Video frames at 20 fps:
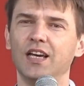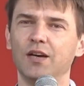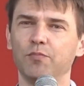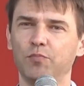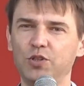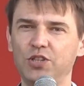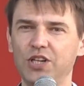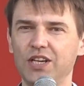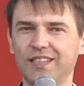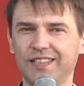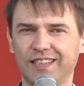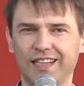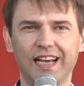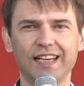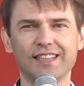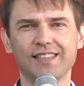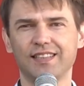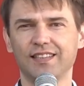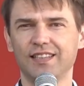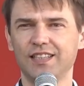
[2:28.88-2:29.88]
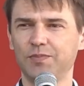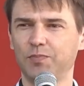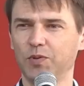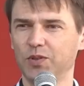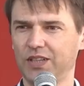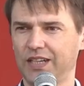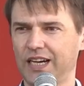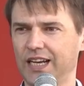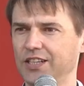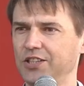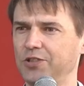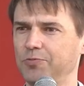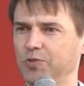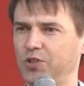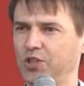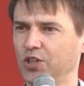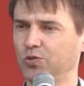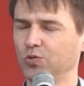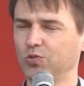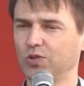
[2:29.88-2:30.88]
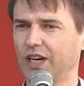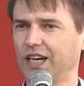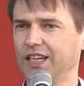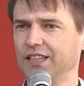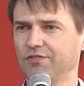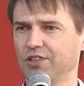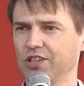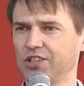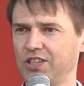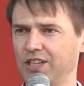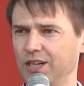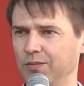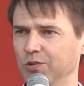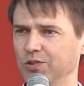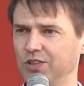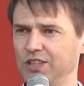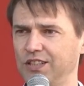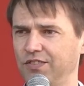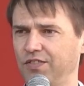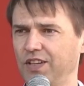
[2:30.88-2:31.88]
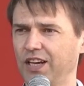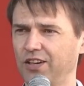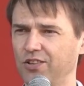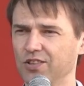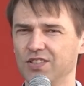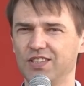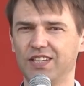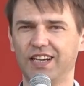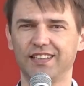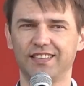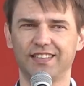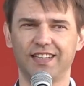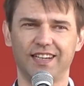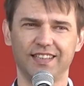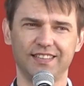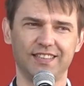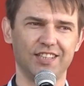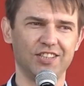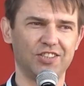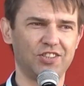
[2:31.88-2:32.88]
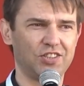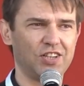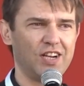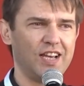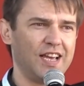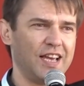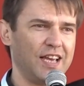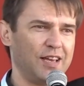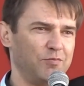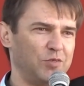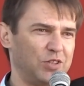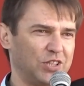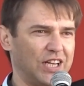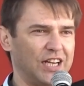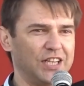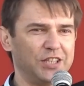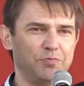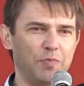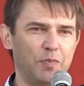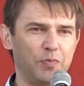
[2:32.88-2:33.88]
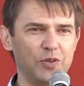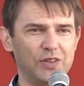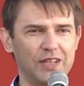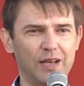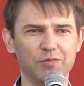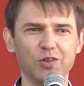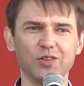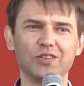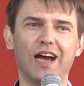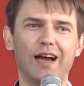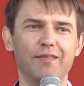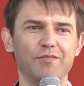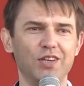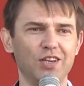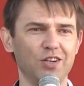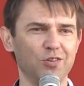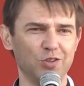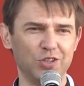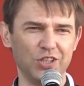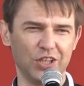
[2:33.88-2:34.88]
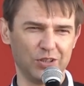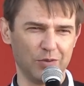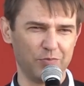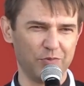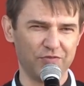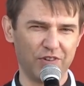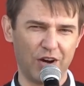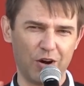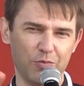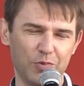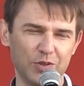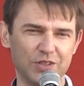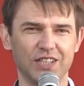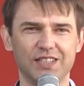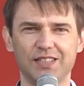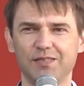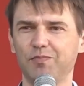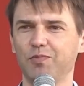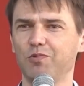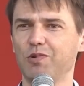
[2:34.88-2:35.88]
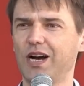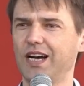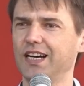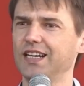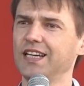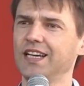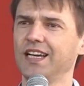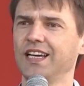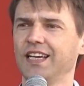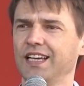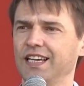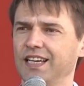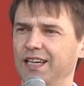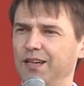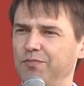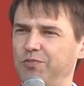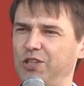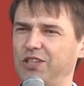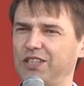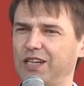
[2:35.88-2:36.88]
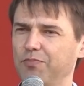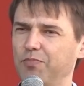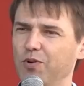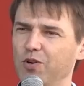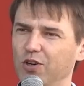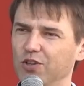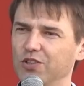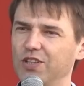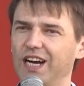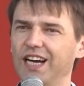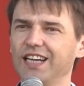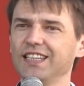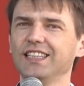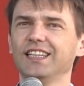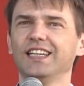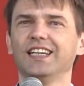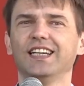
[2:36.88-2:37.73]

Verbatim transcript: później z klasy spotykaliśmy się tutaj właśnie na modlitwie, na koncertach, też mieszkaliśmy pod namiotami, różnie to bywało, bo czasem była e, brzydka pogoda,